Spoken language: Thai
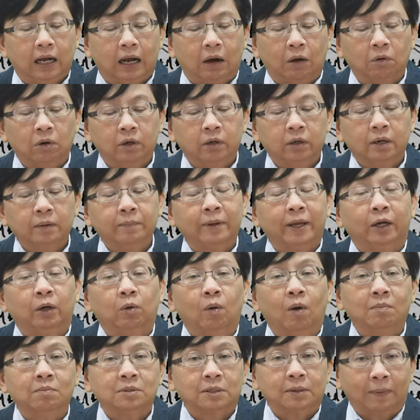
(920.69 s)
เขาก็เริ่มเห็น
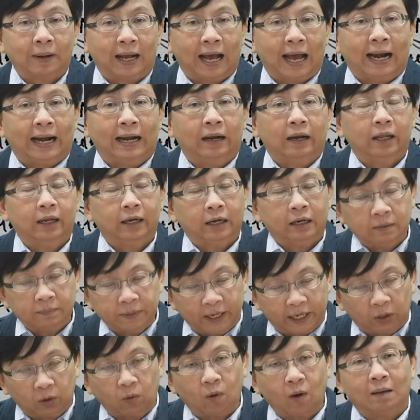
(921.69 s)
ความสำคัญและเริ่ม
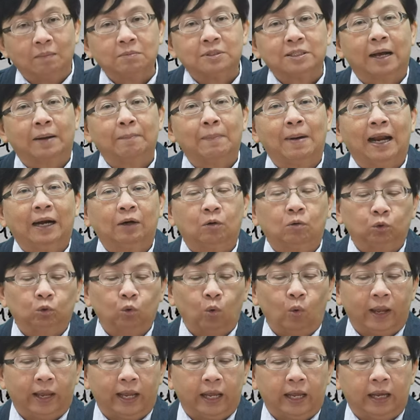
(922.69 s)
เห็นความสามารถของ
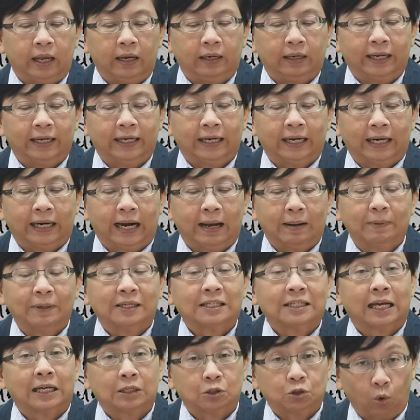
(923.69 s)
ตัวเองในฐานะป
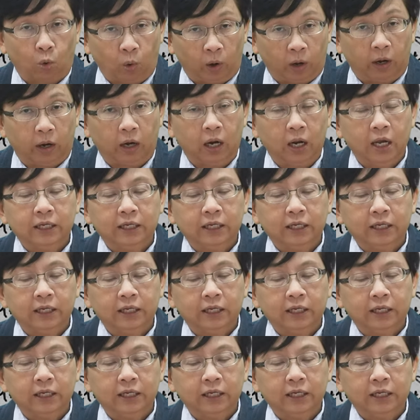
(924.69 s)
ระชาชน